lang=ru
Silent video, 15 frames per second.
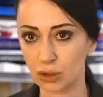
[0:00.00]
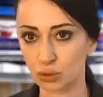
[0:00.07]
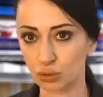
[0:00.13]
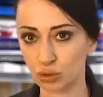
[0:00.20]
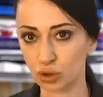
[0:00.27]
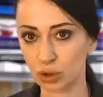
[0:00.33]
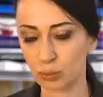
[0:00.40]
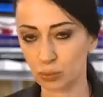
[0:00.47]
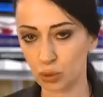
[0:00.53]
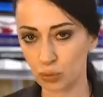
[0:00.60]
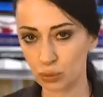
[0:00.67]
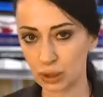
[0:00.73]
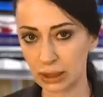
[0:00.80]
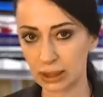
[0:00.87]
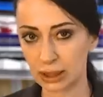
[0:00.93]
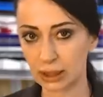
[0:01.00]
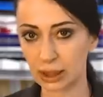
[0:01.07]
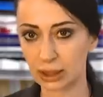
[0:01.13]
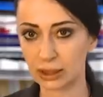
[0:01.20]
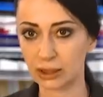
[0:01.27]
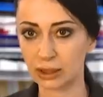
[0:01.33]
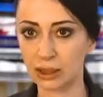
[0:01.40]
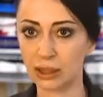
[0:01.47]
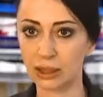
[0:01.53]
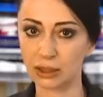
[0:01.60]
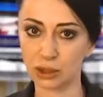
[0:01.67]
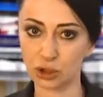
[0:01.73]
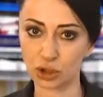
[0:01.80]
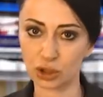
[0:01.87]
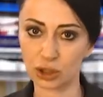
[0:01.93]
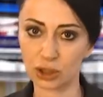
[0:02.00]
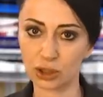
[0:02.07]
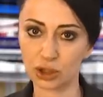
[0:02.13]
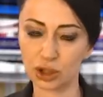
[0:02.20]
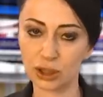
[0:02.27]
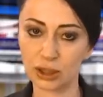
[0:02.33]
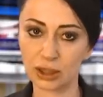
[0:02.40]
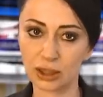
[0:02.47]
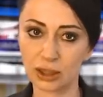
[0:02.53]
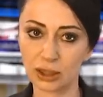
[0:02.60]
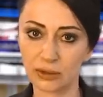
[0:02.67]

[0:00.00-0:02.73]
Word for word: Нужно помнить, геноцид и этническая чистка